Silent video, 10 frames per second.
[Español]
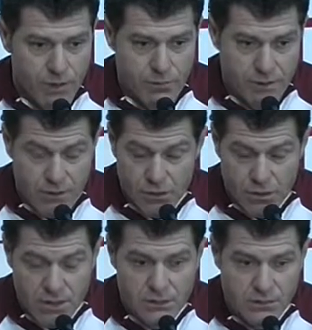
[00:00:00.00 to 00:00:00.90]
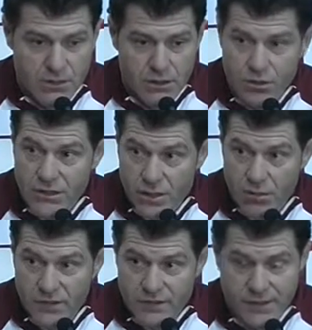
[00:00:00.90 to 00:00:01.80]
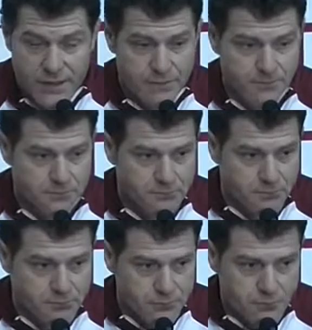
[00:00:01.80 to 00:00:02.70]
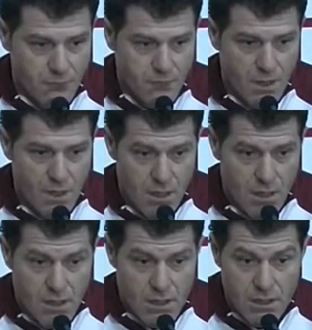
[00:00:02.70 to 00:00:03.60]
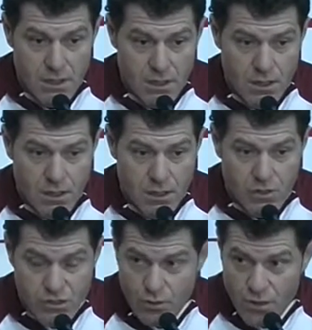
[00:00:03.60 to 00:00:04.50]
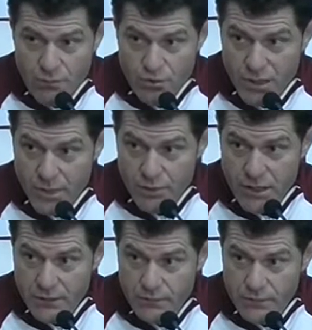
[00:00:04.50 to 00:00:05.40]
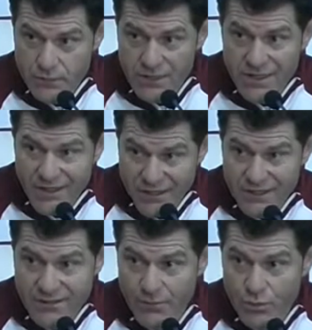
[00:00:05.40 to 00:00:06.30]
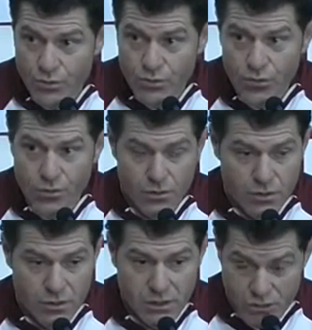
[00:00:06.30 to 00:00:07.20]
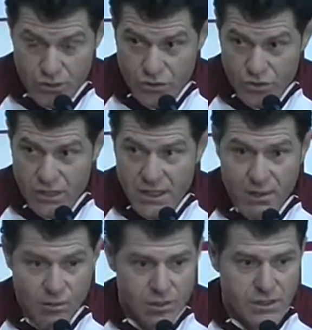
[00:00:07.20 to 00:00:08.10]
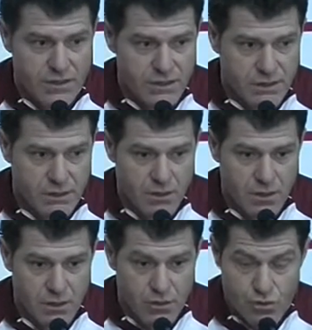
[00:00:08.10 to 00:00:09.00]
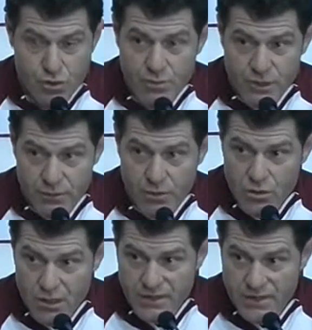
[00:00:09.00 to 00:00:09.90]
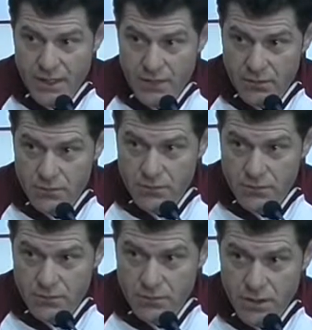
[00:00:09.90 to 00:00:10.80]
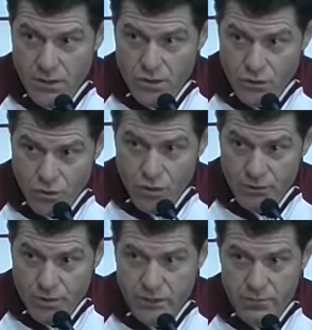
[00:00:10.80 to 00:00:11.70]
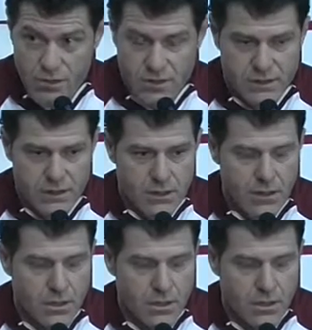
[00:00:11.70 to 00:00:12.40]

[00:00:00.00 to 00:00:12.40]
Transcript: Libertadores en octavos de final y, nos abocamos al campeonato. Desde ese punto, desde lo que yo te acabo de decir, solo perdimos con Arsenal. Eh, solo perdimos con Arsenal.